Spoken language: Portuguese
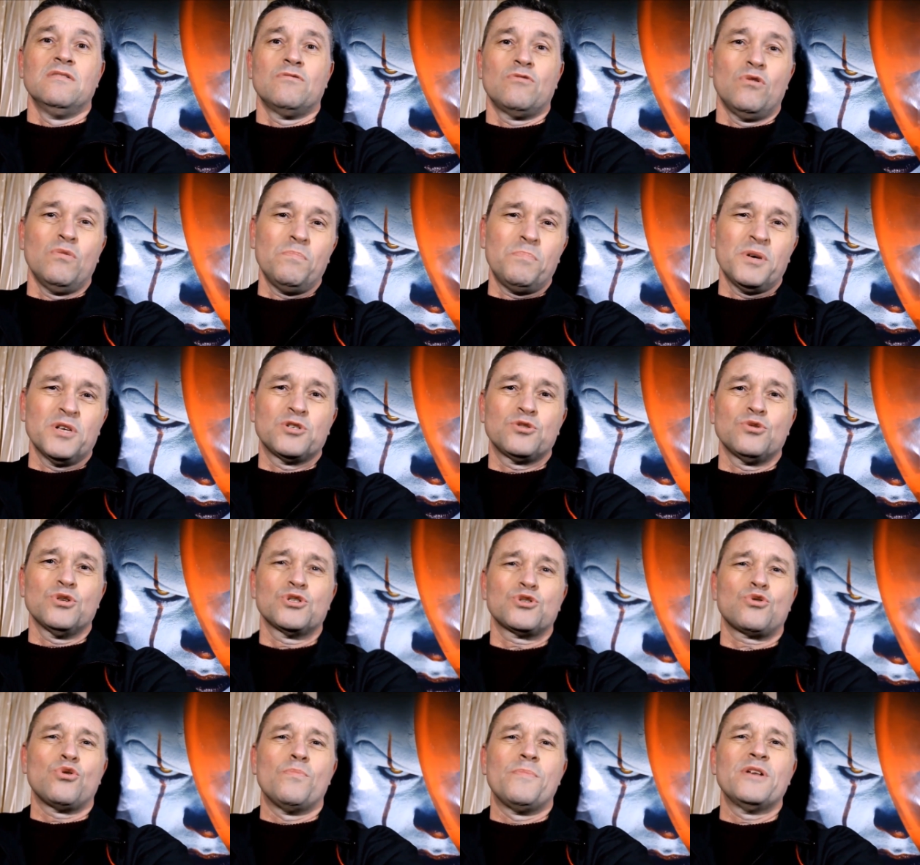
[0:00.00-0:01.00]
com
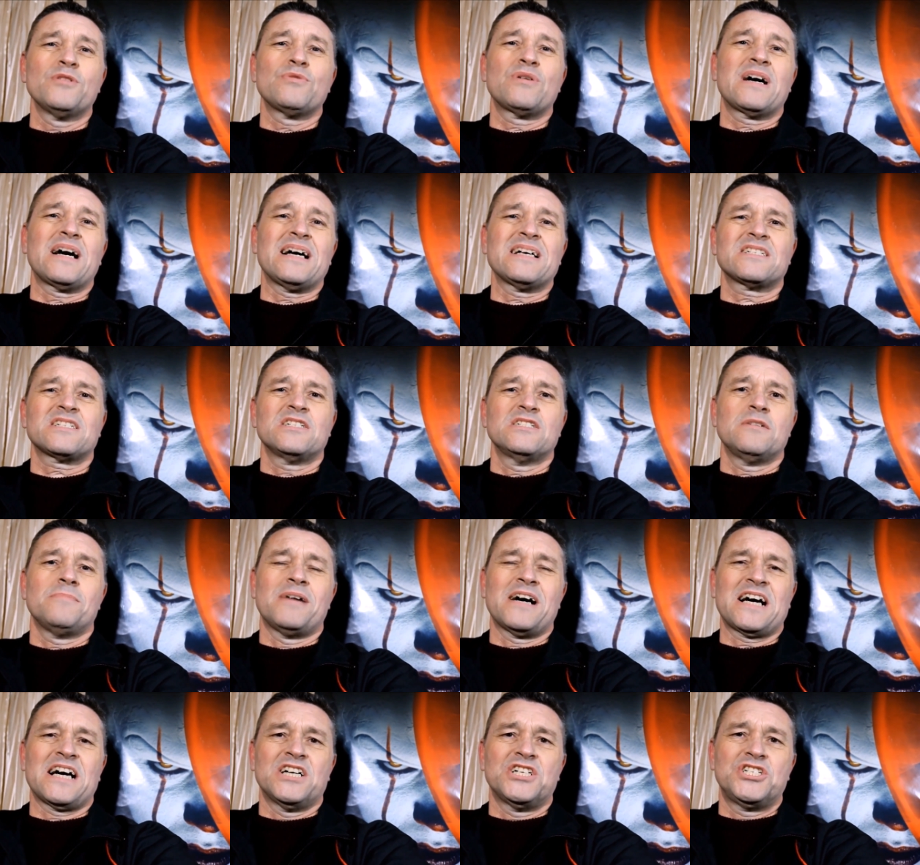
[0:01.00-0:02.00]
pessoas comendo casca de
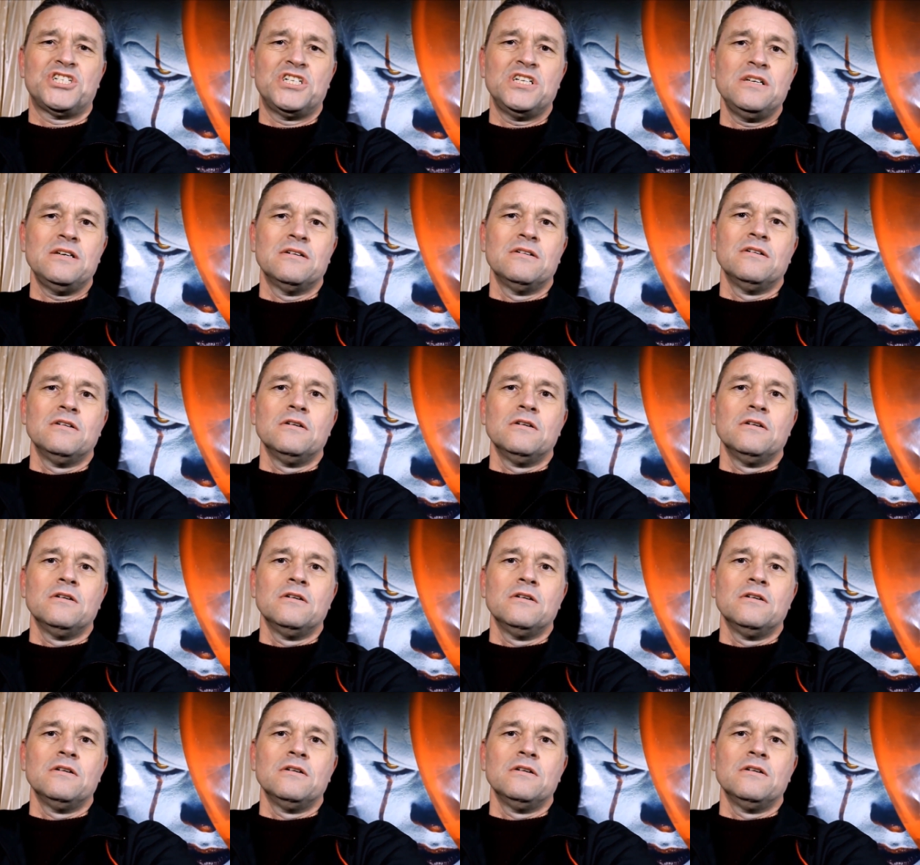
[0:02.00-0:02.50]
abacaxi,